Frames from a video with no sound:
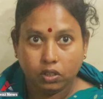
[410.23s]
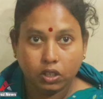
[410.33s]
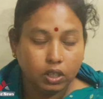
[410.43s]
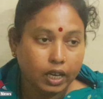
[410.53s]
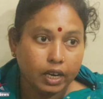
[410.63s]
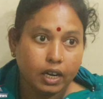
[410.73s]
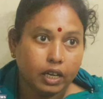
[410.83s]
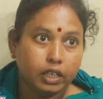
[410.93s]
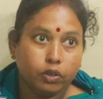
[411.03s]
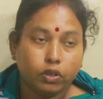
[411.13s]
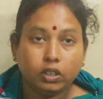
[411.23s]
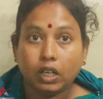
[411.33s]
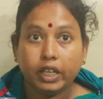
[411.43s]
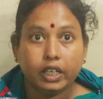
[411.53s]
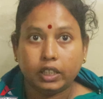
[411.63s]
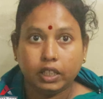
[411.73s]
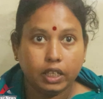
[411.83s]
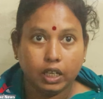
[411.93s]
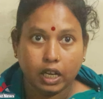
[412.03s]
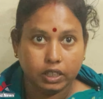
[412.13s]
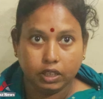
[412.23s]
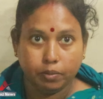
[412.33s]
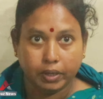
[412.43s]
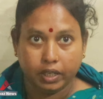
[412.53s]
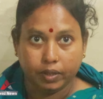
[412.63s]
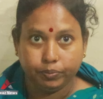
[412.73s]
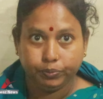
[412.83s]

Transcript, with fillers: যদি কান্নাকাটি করে তাহলে এখান থেকে লাশ দেবে না